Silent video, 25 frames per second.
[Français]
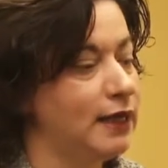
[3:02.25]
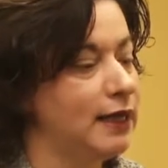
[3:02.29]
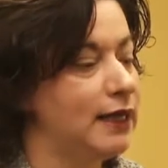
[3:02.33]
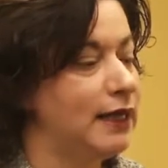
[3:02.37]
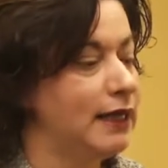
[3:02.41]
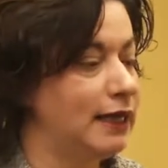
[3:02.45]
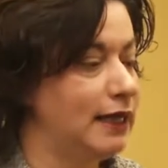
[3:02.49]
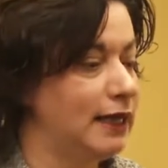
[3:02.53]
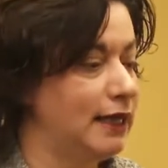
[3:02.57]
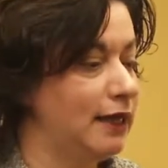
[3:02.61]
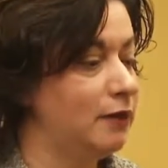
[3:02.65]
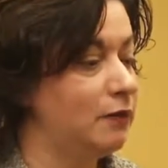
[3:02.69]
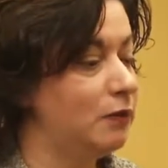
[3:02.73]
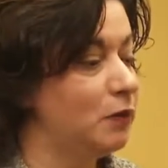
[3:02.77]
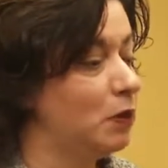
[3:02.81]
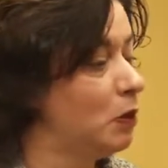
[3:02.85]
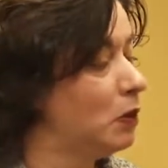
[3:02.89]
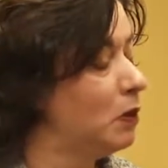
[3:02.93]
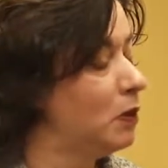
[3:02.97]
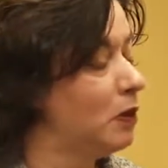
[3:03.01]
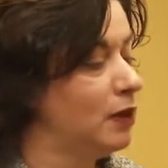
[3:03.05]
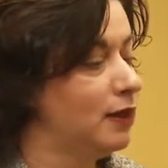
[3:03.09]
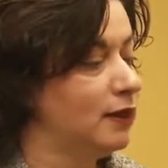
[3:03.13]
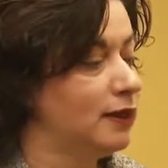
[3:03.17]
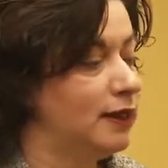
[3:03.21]
Et
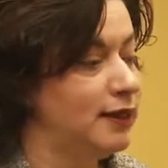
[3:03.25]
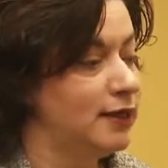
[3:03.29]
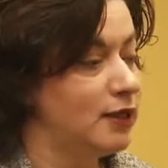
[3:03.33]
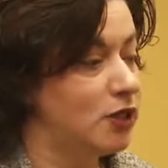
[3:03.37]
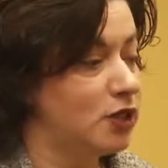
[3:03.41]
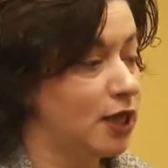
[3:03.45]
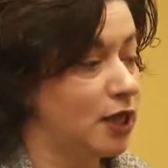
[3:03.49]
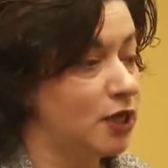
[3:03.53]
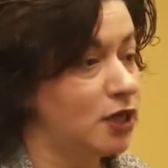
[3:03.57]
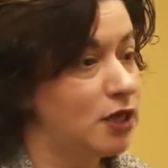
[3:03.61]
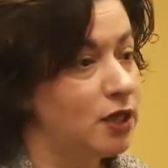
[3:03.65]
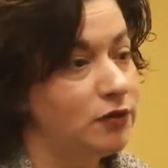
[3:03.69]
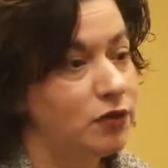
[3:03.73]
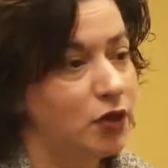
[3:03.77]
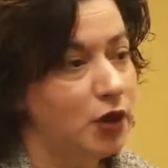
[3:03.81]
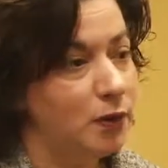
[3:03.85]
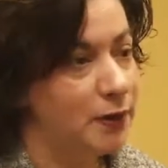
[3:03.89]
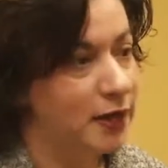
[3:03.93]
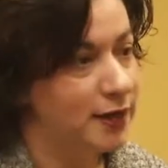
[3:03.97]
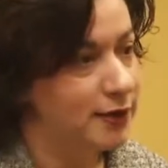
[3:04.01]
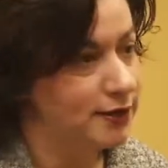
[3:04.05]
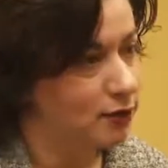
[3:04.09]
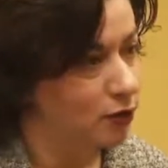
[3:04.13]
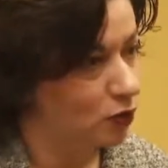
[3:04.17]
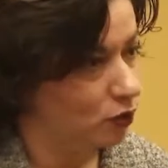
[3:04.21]
les chargés de
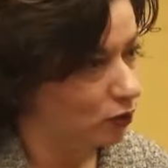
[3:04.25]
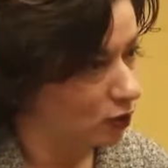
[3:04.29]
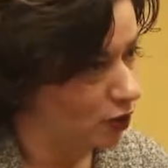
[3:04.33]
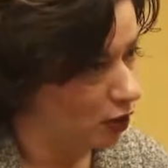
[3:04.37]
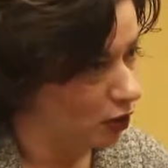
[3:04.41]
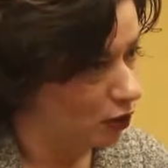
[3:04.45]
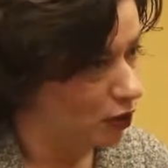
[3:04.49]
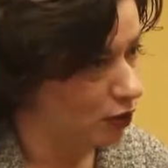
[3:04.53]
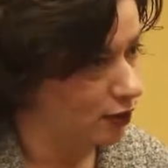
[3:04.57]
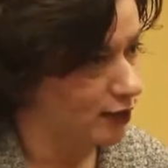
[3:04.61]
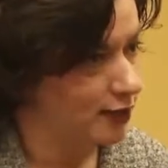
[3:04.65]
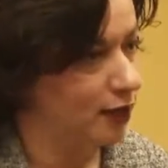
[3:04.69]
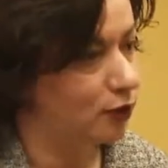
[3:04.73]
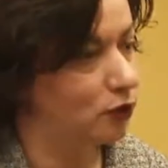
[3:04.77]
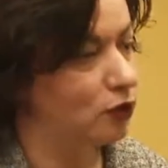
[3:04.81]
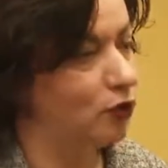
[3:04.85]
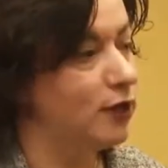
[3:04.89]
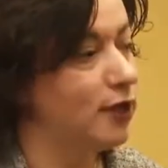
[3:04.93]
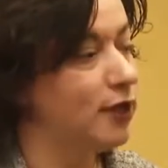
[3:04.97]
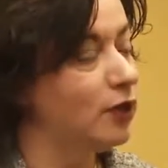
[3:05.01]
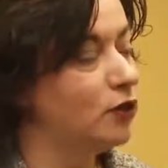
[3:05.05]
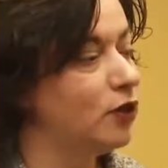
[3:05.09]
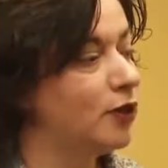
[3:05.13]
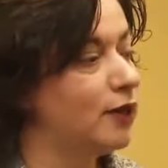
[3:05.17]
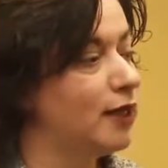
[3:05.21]
formation, dans leurs
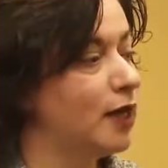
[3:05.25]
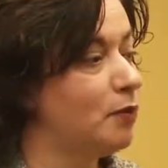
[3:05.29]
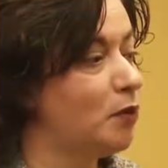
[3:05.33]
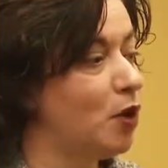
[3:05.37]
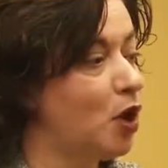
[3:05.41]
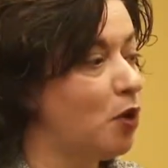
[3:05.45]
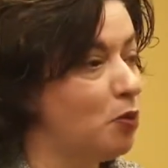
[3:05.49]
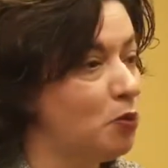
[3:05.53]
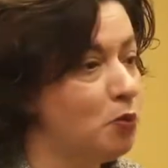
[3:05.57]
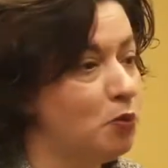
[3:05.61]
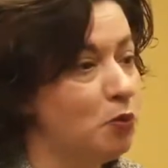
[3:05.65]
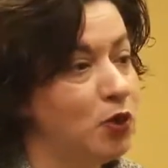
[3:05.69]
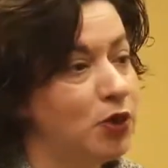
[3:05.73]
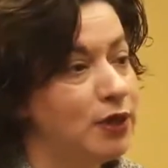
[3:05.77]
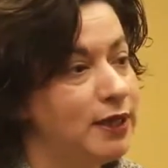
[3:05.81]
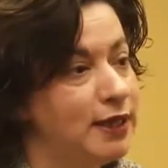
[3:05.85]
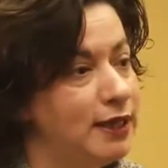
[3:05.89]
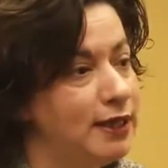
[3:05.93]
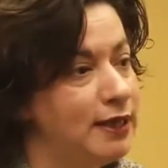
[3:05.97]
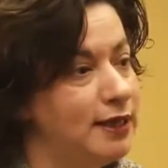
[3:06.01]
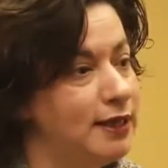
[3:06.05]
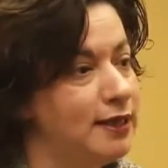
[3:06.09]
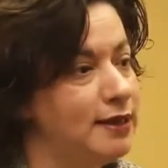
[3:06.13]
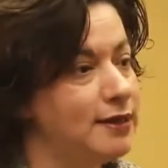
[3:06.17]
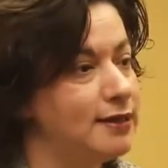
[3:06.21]
ateliers notamment,
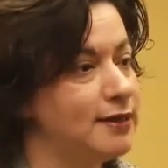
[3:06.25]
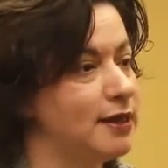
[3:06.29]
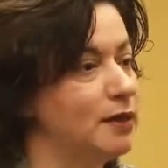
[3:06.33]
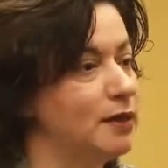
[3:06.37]
modélisent